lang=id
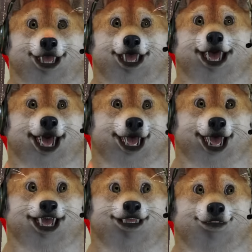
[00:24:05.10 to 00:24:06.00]
of Air
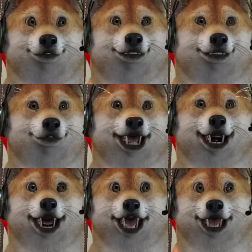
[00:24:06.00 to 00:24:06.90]
RK
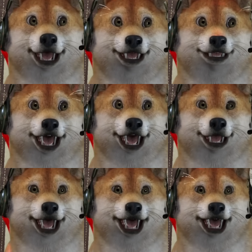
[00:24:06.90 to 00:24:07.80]
Kingdom of RK
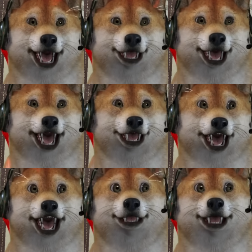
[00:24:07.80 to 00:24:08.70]
RK
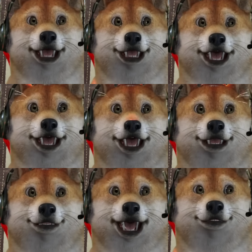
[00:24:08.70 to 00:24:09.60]
cocok
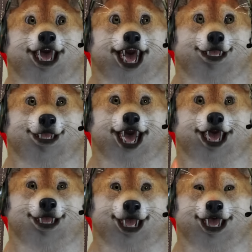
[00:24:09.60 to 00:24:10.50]
gambarnya simbol
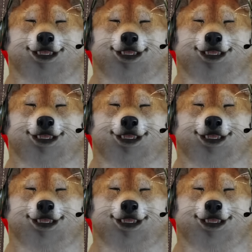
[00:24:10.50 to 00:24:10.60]
cocok